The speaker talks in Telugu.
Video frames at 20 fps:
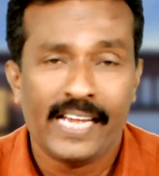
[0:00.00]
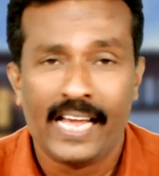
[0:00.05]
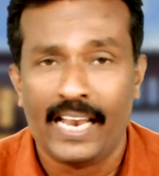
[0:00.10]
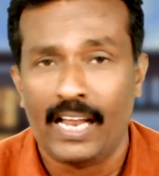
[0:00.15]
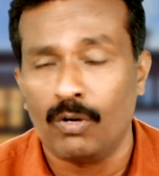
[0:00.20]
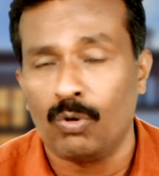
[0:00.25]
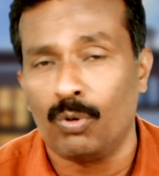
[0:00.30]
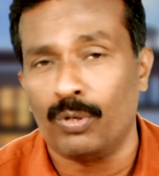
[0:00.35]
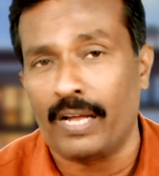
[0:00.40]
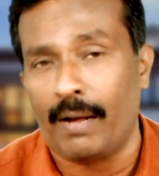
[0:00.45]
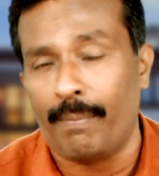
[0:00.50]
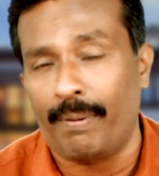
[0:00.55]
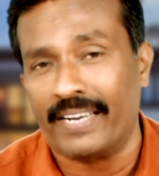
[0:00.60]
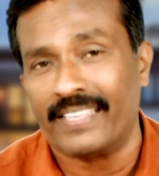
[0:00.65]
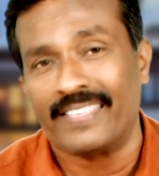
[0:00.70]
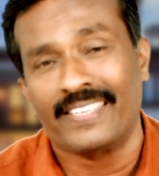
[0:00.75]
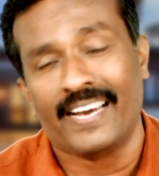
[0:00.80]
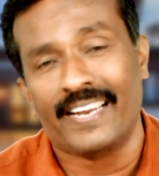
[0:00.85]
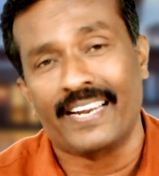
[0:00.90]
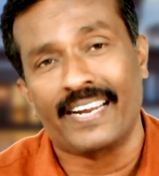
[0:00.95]
ఎలాగూ నా
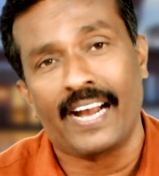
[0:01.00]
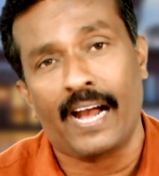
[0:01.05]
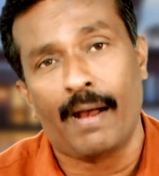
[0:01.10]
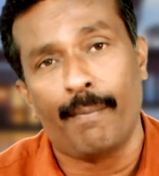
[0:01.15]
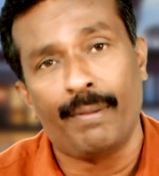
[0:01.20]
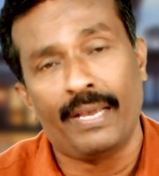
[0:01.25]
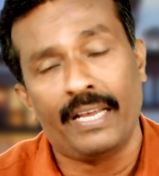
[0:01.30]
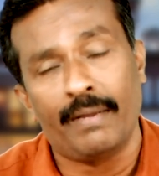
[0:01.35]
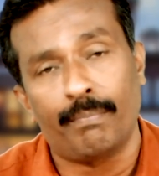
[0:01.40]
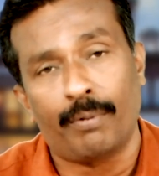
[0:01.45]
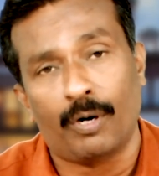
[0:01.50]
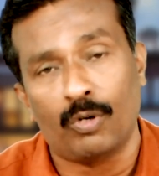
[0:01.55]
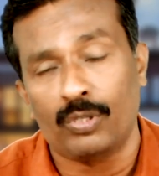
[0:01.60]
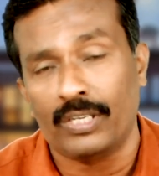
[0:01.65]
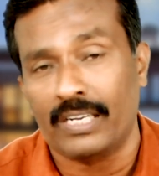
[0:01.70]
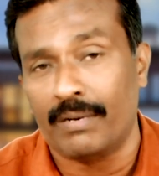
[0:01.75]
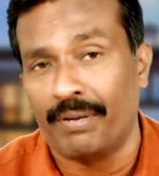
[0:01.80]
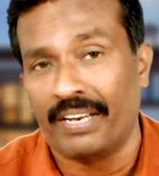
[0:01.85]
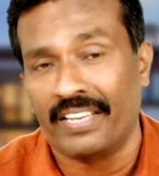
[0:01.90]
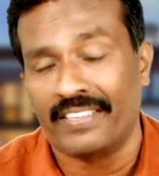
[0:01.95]
భర్త అనగా మీ
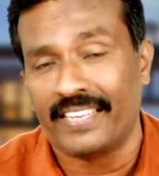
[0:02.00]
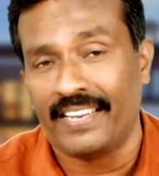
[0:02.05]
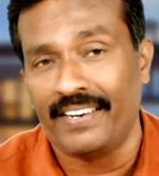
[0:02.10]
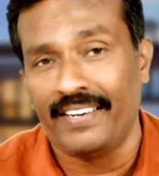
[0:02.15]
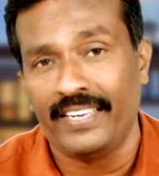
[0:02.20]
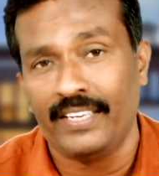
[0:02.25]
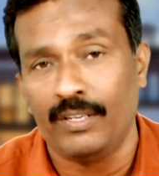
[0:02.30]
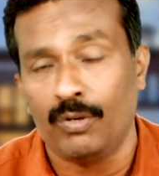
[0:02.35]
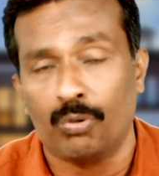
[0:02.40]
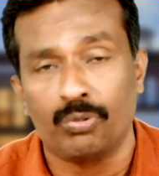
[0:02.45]
భౌతికమైన తండ్రి